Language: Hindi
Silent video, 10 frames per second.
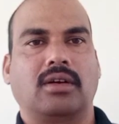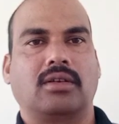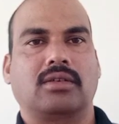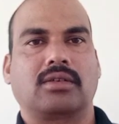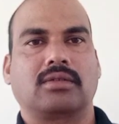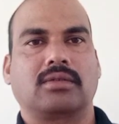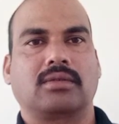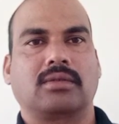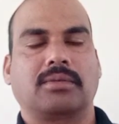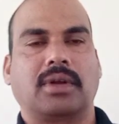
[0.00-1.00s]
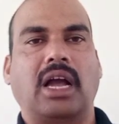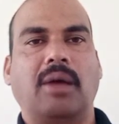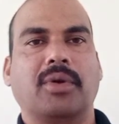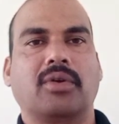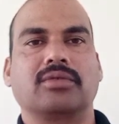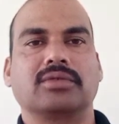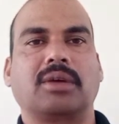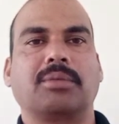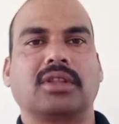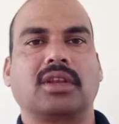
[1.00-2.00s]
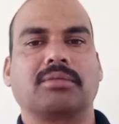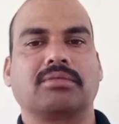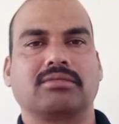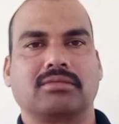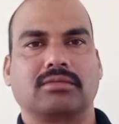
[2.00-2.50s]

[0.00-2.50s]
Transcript: और कहाँ पे कौन सा मतलब